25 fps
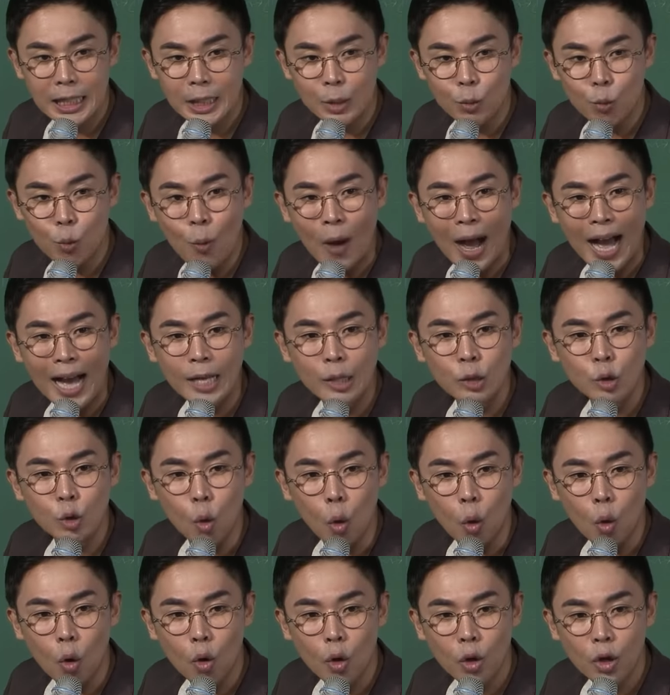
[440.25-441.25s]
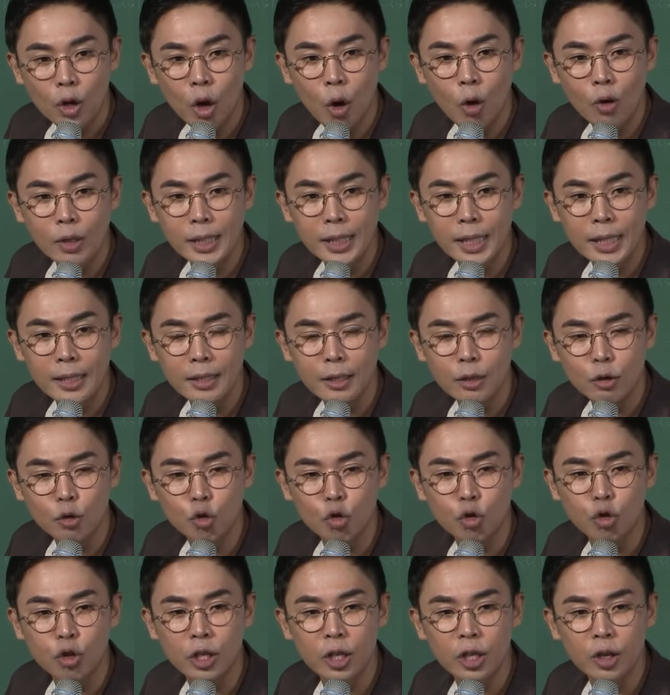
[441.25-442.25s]
왕족 형제들을
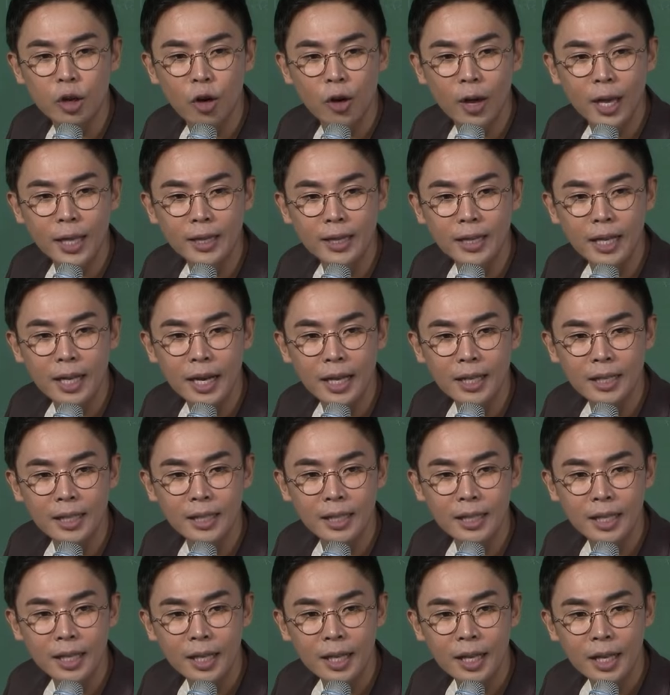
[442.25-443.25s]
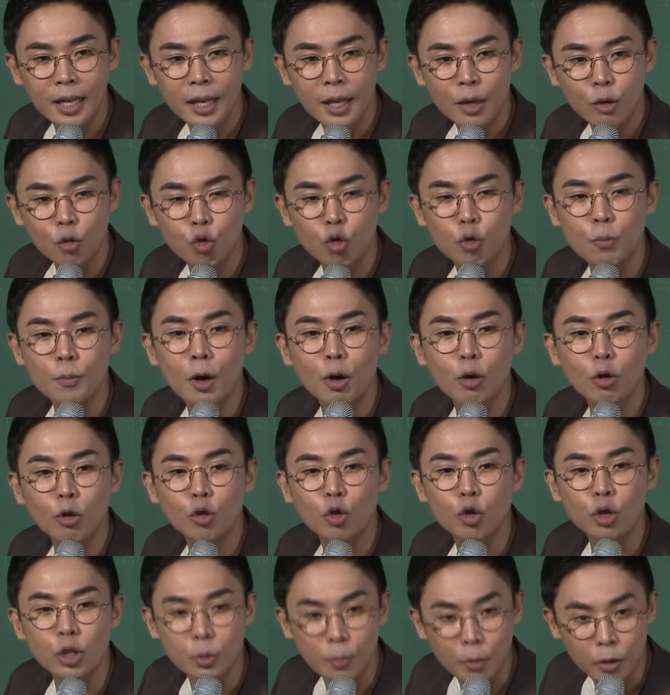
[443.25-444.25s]
죽이려 했다라는 누명을
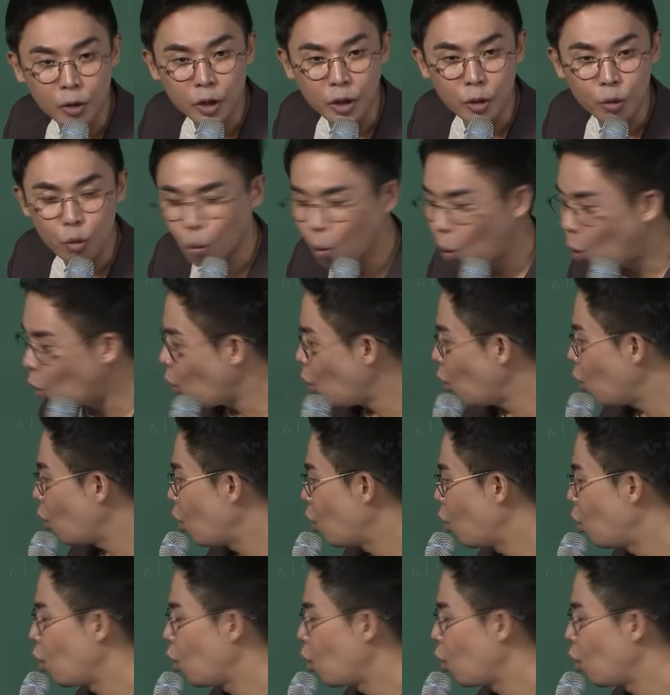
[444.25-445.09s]
뒤집어 씌우고